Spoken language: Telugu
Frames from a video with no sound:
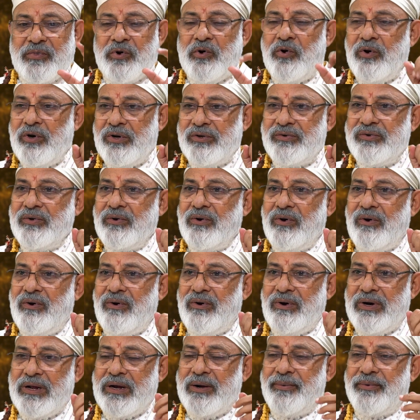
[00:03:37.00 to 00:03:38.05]
గొలుసునో
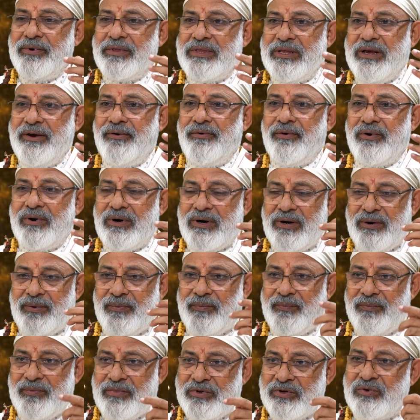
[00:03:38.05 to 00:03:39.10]
లేకపోతే hmm. ఒక
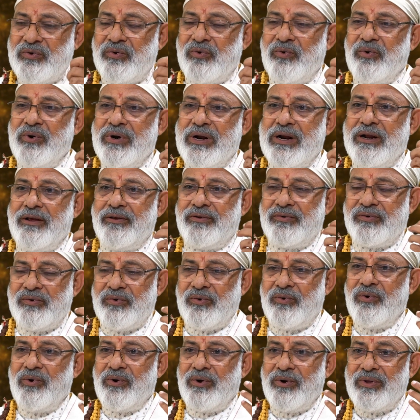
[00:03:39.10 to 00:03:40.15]
స్క్రూ
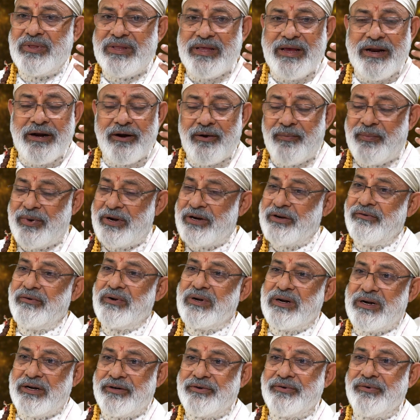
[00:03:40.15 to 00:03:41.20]
స్క్రూనో దేన్నో
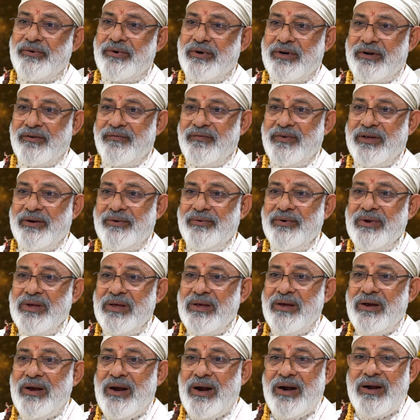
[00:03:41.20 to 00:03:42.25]
పర్టికులర్గా చూడటం వేరు
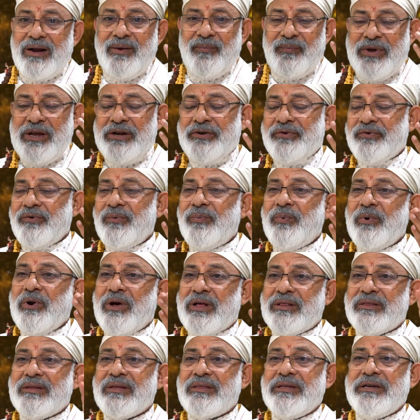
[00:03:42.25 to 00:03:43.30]
hmm. అంటే మీ చూపులో
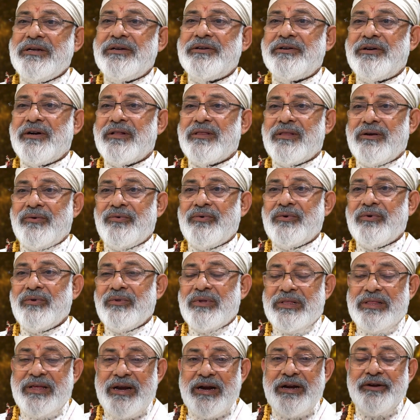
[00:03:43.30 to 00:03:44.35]
అంత తీక్షణత
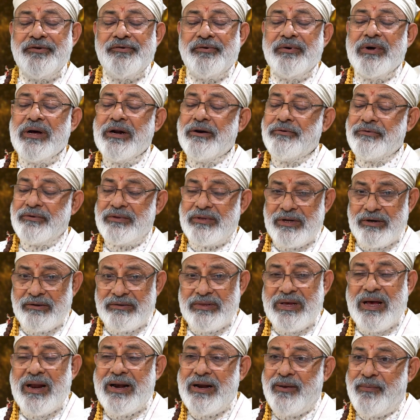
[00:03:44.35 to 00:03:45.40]
ఉంటుంది దేన్ని చూడగలుగుతారో
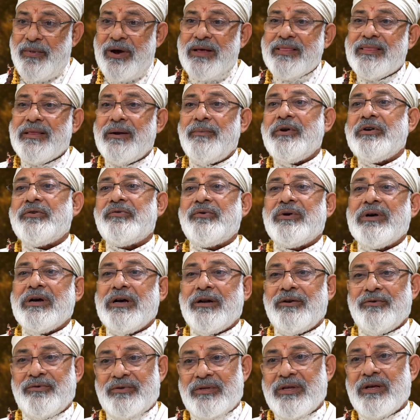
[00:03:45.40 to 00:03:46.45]
దాన్ని మాత్రమే
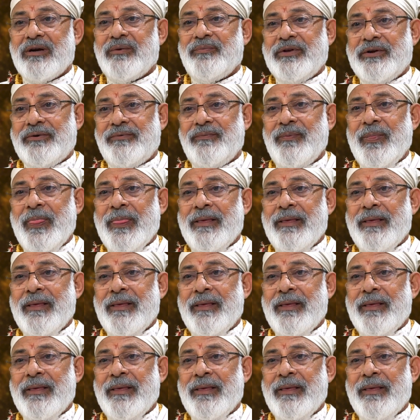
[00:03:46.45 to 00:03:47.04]
చూడగలుగుతారు మీరు